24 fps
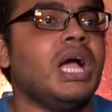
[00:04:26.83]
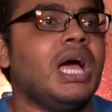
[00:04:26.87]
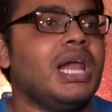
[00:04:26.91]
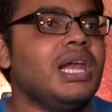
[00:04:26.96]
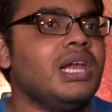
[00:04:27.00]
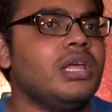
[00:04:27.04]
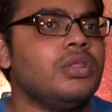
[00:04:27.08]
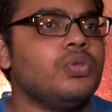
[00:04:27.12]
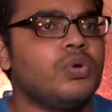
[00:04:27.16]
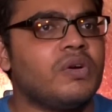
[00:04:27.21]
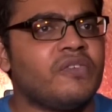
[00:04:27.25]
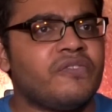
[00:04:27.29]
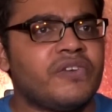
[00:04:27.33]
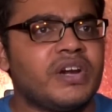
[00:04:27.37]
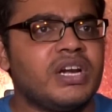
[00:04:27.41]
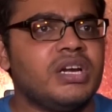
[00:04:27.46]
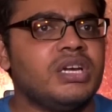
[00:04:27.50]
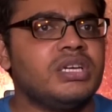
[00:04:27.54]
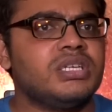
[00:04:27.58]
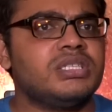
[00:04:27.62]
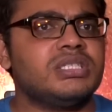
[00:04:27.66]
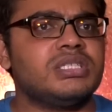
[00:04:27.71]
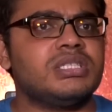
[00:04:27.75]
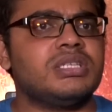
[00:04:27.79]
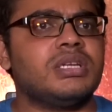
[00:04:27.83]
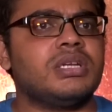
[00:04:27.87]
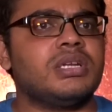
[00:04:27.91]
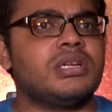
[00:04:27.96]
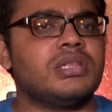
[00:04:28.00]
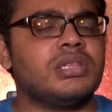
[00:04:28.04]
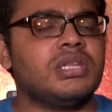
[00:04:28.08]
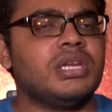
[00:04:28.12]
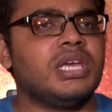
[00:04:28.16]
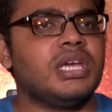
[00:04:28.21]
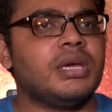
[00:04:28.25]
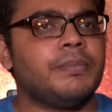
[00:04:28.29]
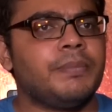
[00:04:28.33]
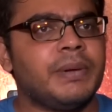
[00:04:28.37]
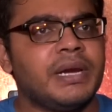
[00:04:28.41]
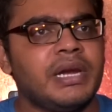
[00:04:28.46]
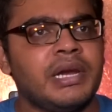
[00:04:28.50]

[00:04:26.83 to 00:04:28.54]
அல்லது உங்கள் ஃப்ரெண்ட்ஸ்கிட்ட இருந்து நீங்கள்